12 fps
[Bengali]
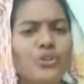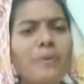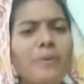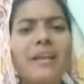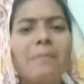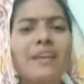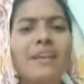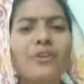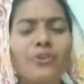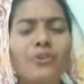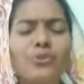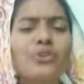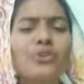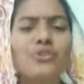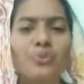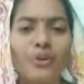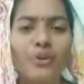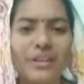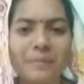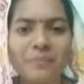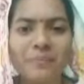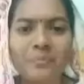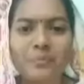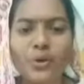সবাই আপনাকে কত কিছু বলে
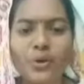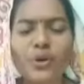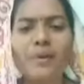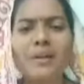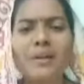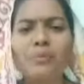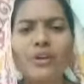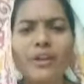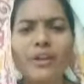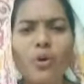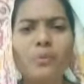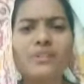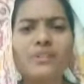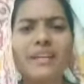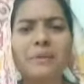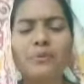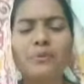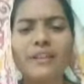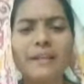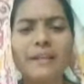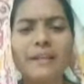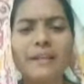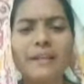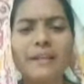ভগবান বলে অবতারী বলে
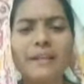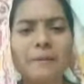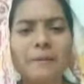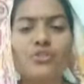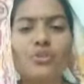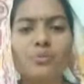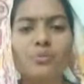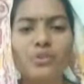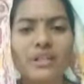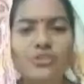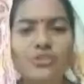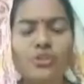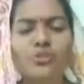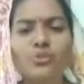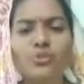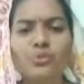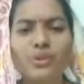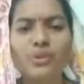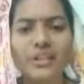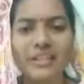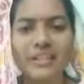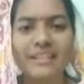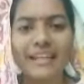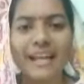ঈশ্বর বলে
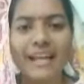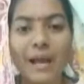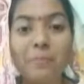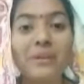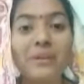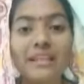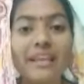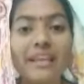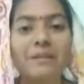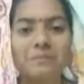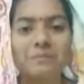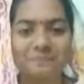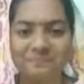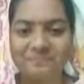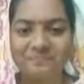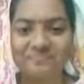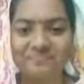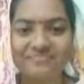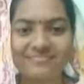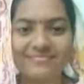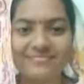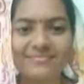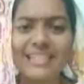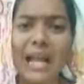সদ্গুরু বলে আপনি কে
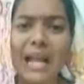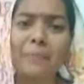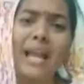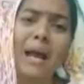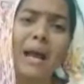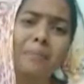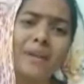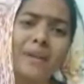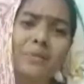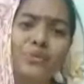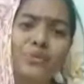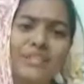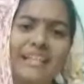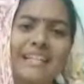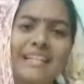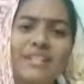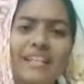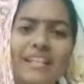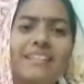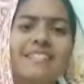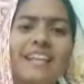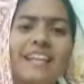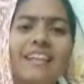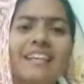আমি আপনার মুখ থেকে জানতে
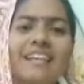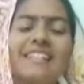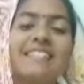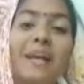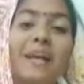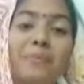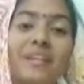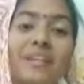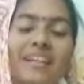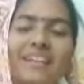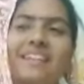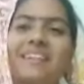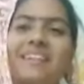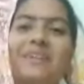চাই যে আপনি কে